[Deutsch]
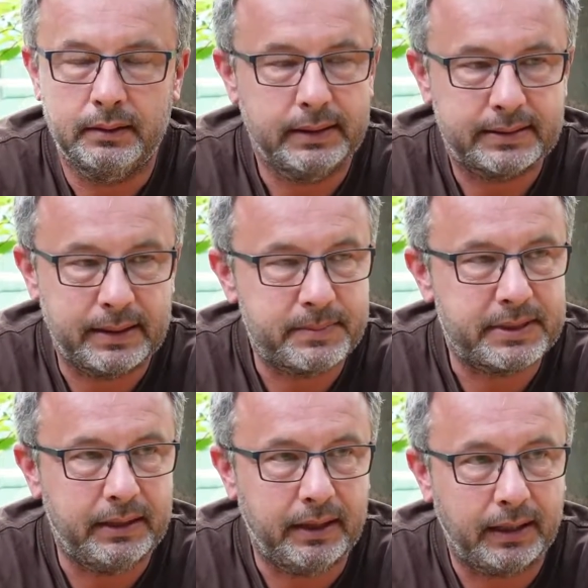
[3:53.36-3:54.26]
Das gibt
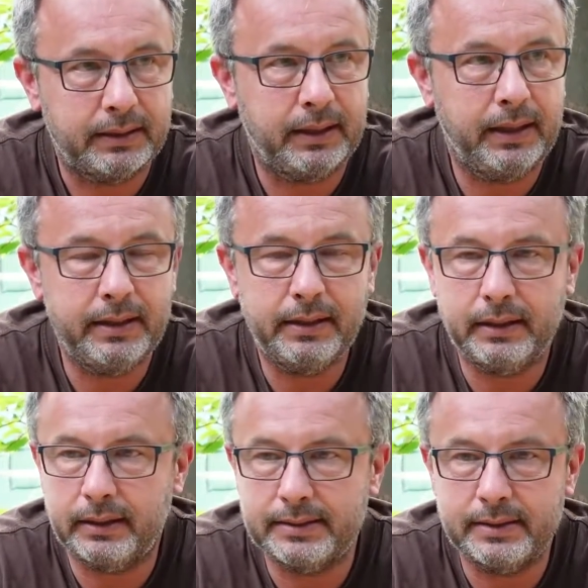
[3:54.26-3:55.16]
es in anderen
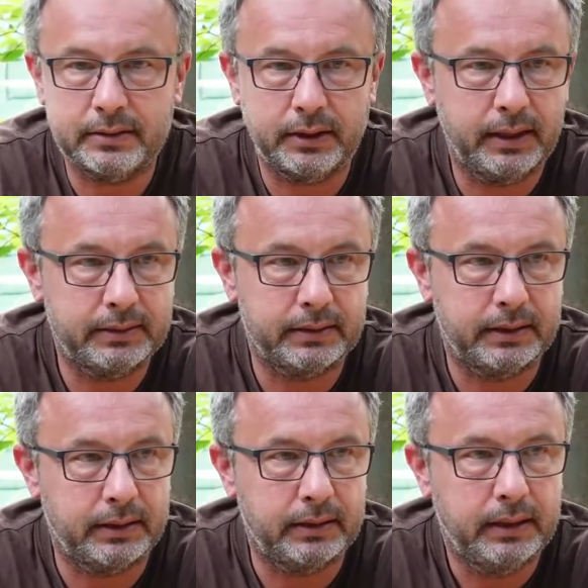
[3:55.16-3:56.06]
Ländern, das ist so eine, so
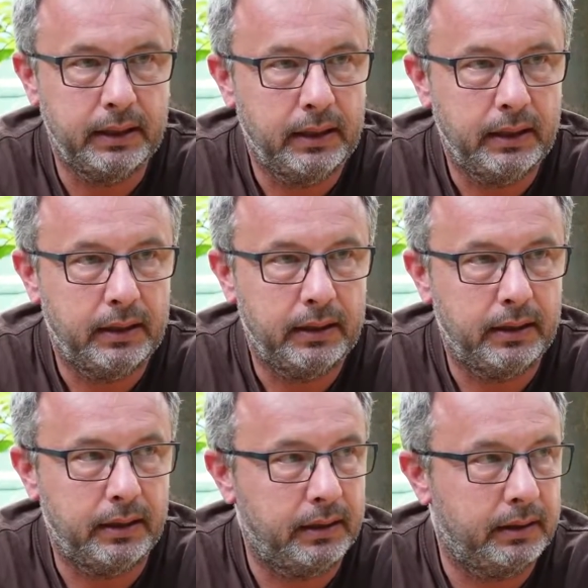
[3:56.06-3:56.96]
äh,
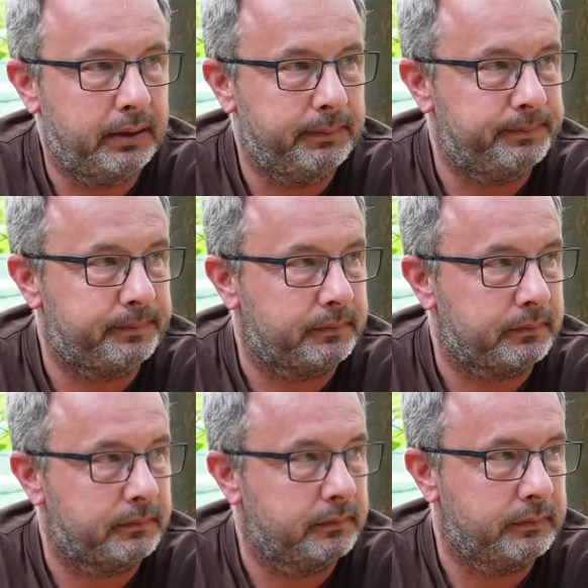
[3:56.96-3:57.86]

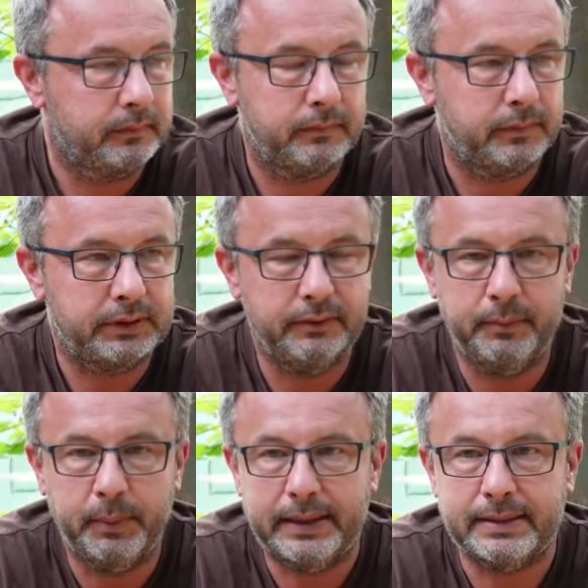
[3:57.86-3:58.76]
weiß nicht,
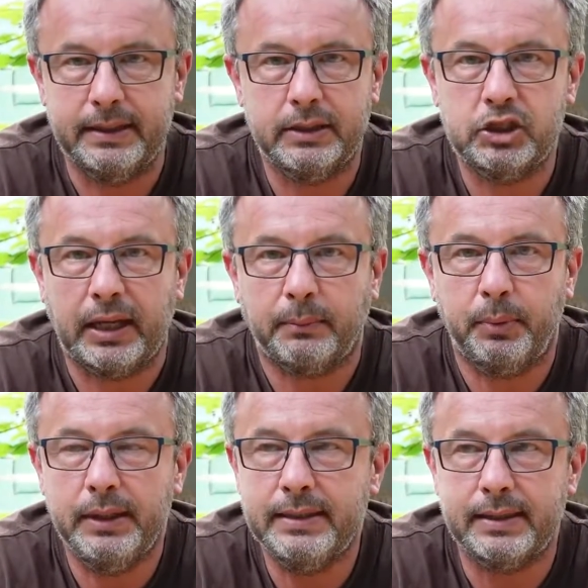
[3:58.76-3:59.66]
wie man das nennt,
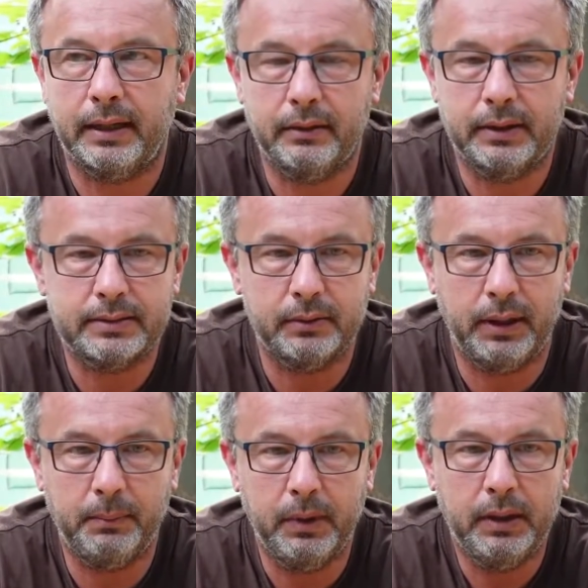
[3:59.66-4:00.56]
Stadtpolizei oder so
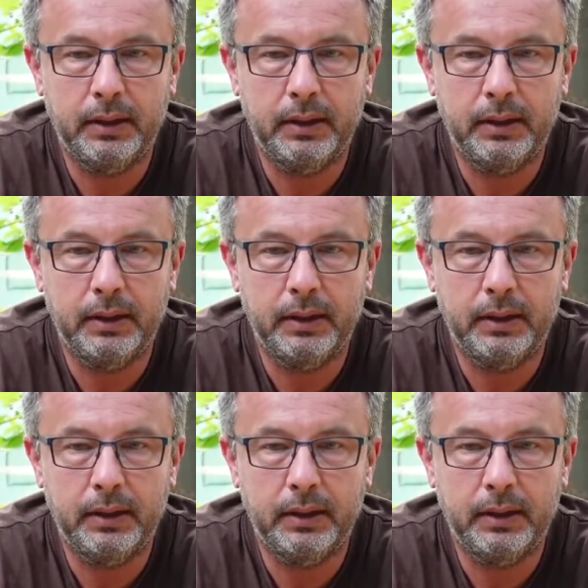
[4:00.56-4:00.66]
haben.